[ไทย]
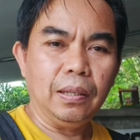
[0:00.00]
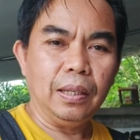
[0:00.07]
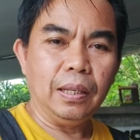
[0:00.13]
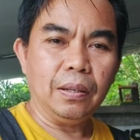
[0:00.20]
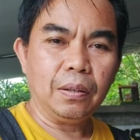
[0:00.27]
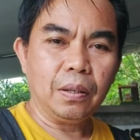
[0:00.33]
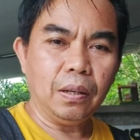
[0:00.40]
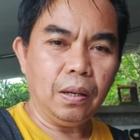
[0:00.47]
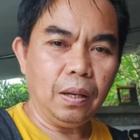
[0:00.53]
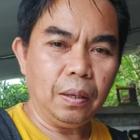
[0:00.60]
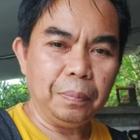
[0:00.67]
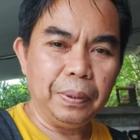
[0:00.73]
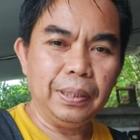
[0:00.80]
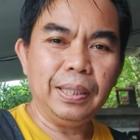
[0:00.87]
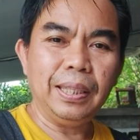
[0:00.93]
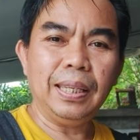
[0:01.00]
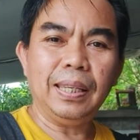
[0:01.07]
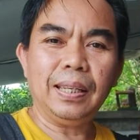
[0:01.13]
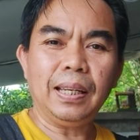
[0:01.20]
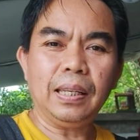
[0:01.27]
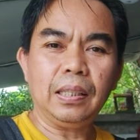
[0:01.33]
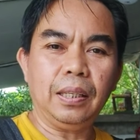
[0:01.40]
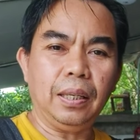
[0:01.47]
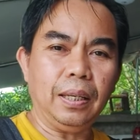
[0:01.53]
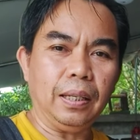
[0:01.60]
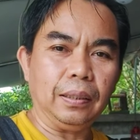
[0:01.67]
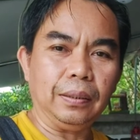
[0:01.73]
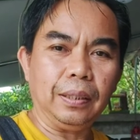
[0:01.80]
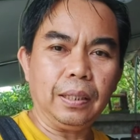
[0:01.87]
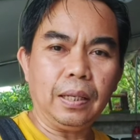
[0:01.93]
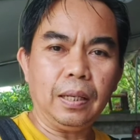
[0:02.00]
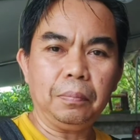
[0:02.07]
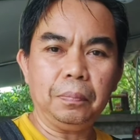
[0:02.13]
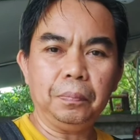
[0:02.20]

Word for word: แล้วก็พื้นที่ใกล้เคียงนะครับ